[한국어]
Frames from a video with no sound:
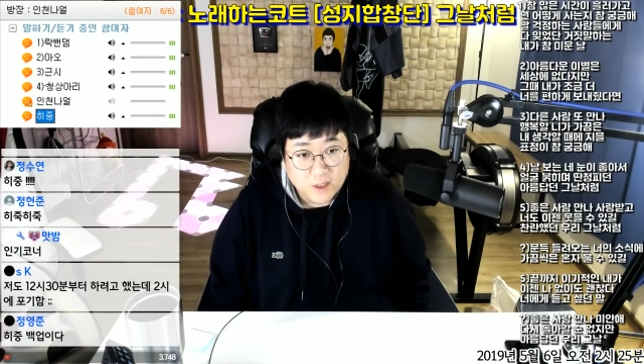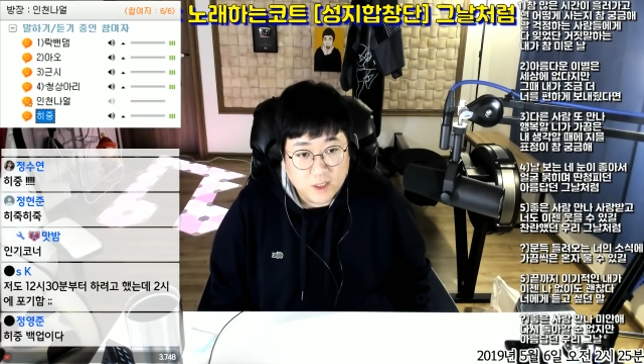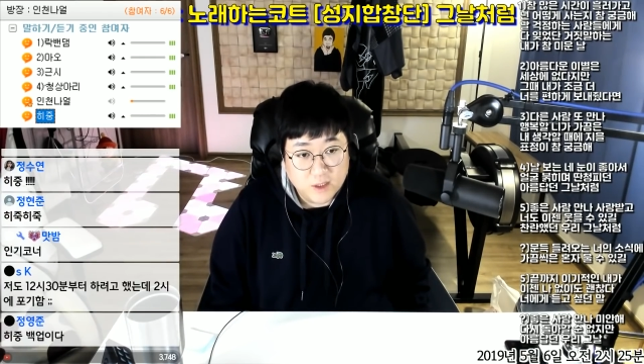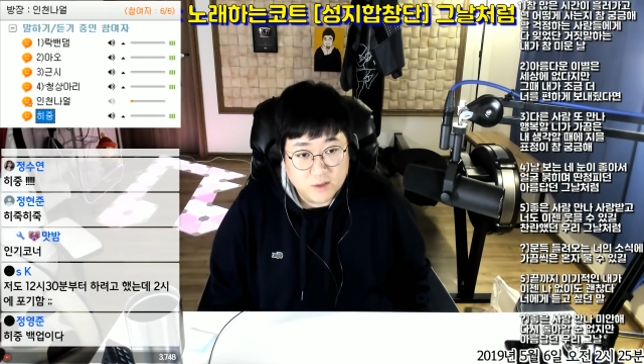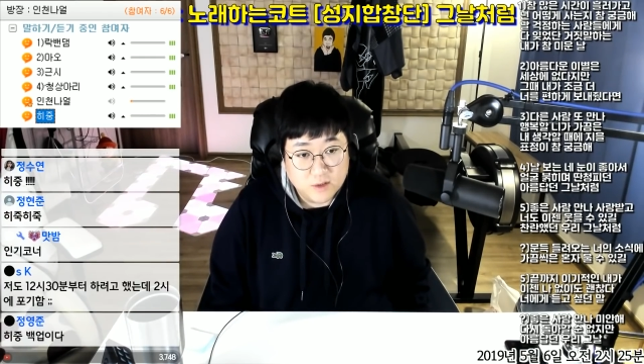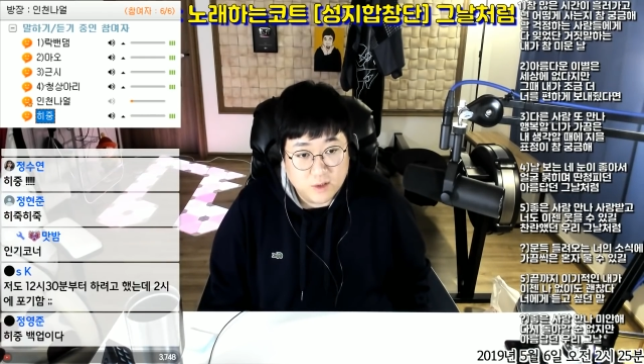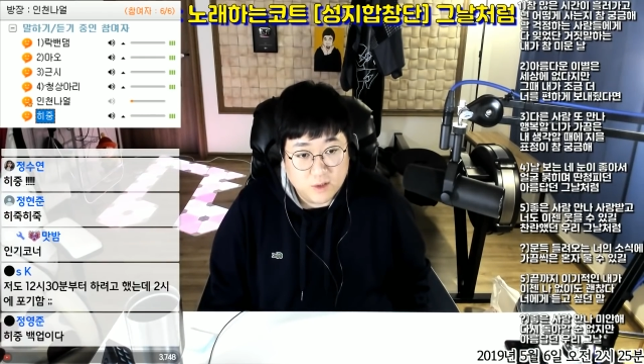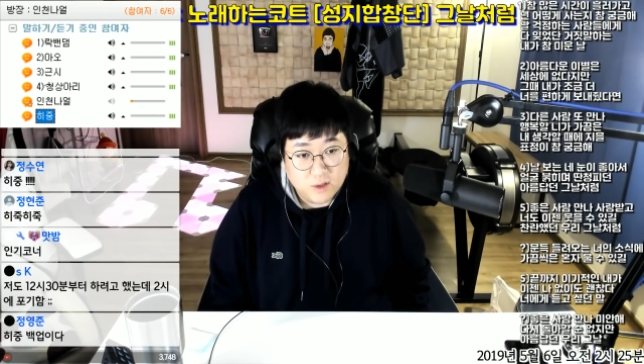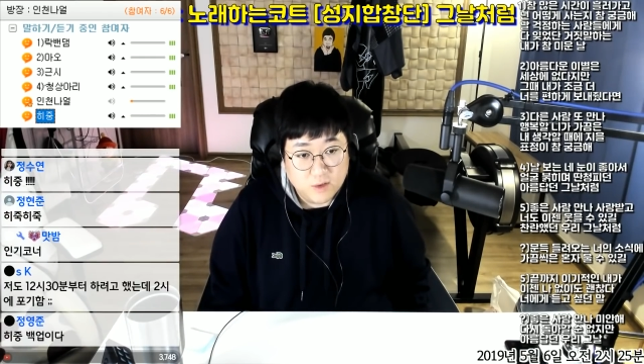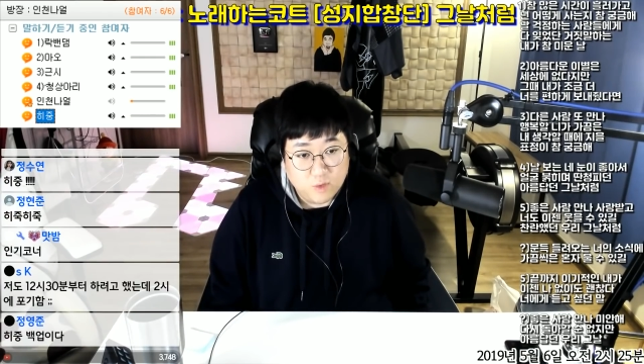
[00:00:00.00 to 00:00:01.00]
일단은
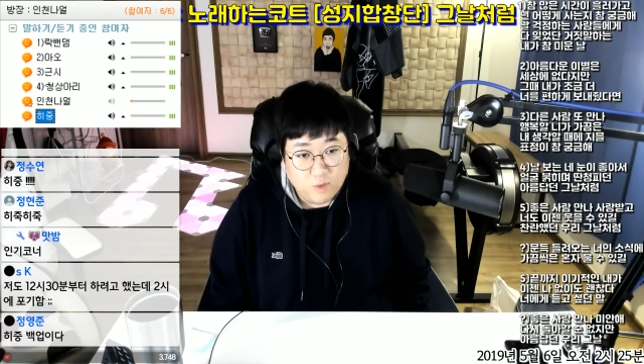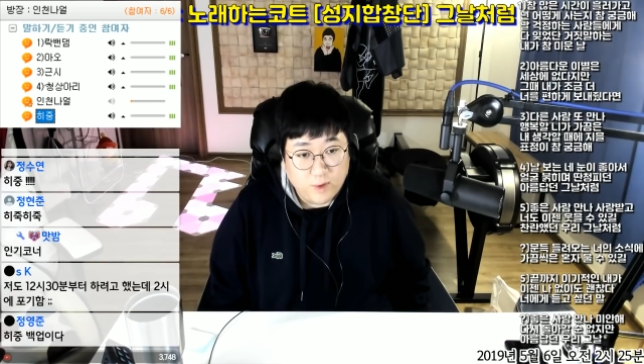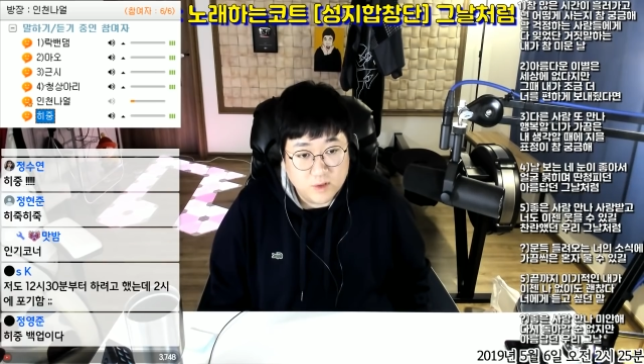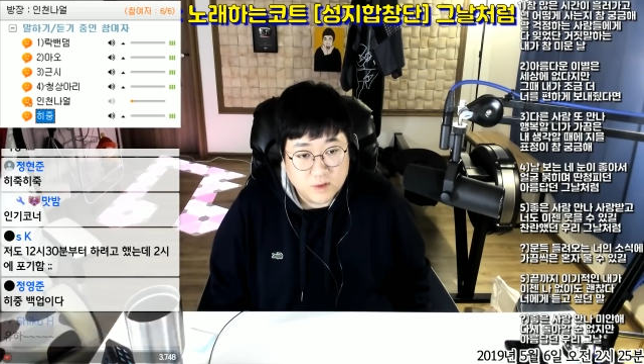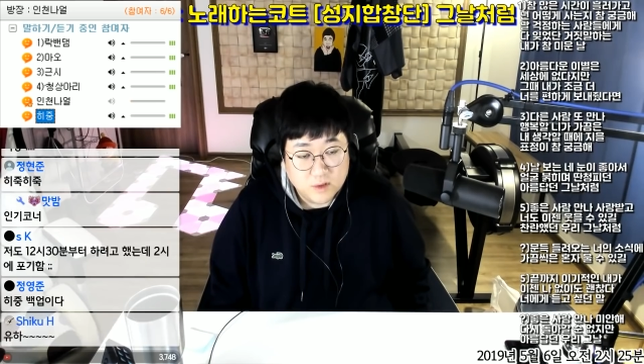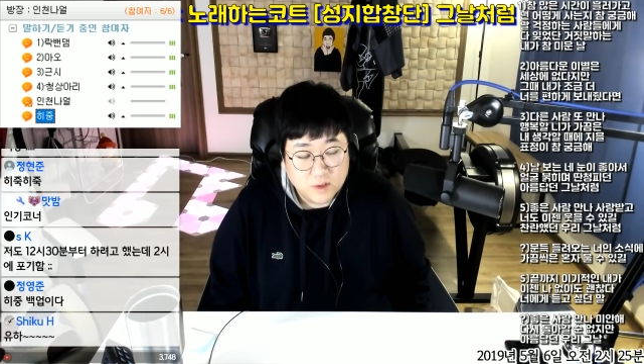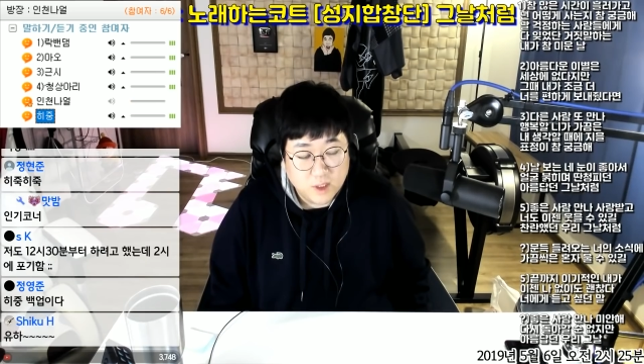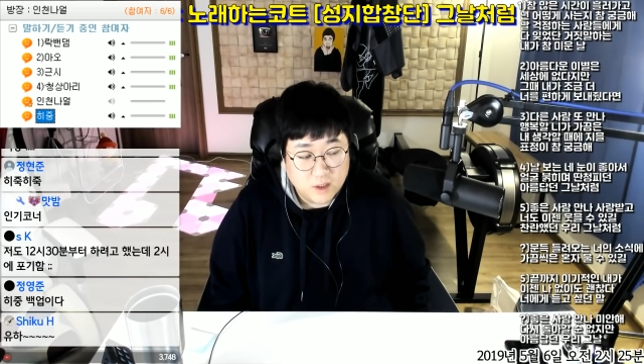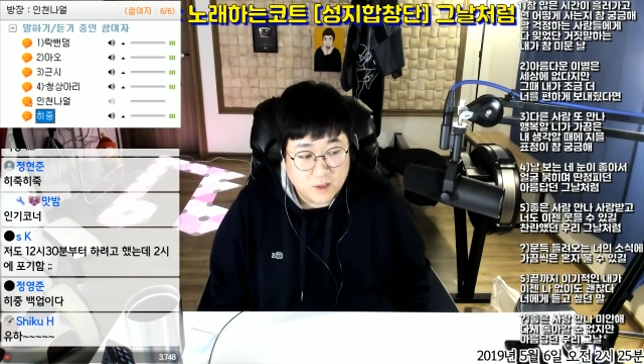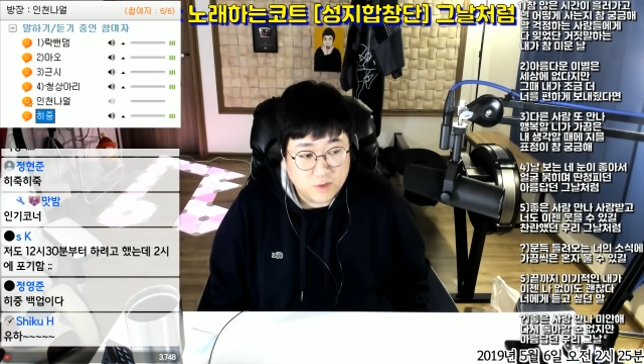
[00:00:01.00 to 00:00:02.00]
저 5번 자